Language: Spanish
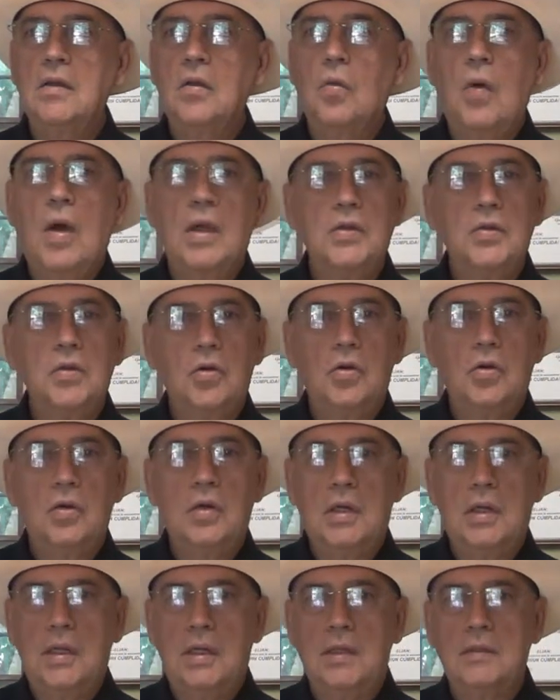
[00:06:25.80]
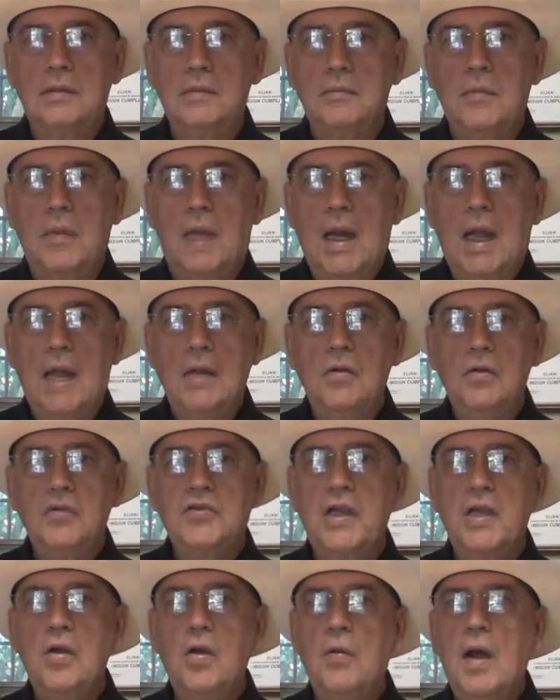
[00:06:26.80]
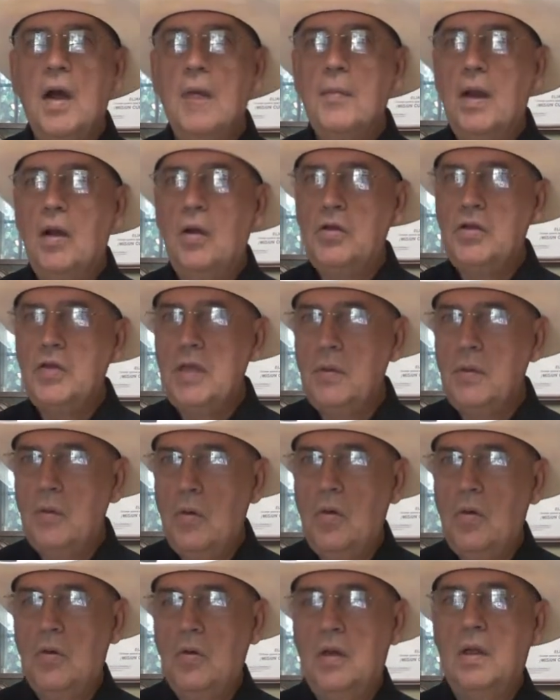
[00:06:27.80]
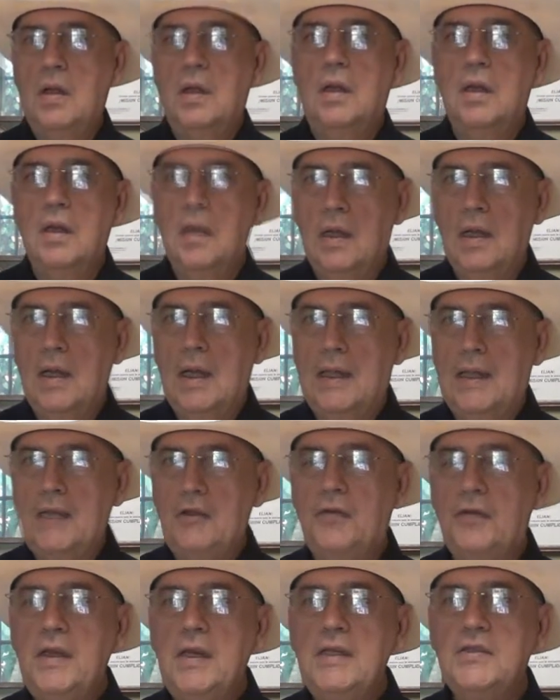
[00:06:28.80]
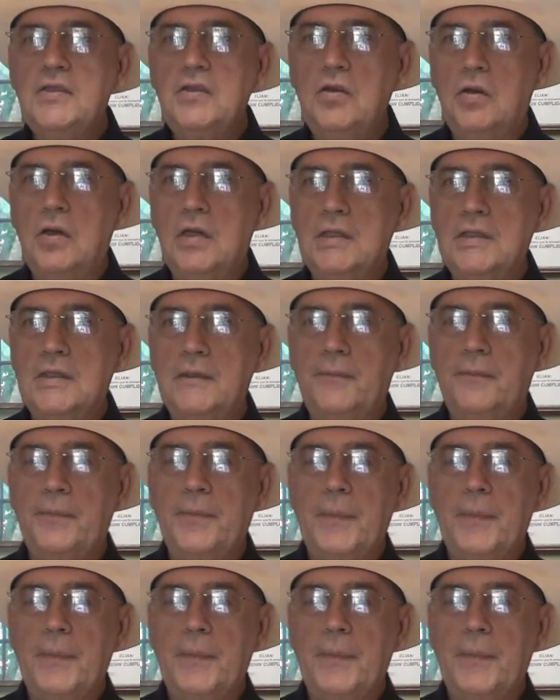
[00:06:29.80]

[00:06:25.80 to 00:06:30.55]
Cuando Barack Hussein Obama lo llevó a definiciones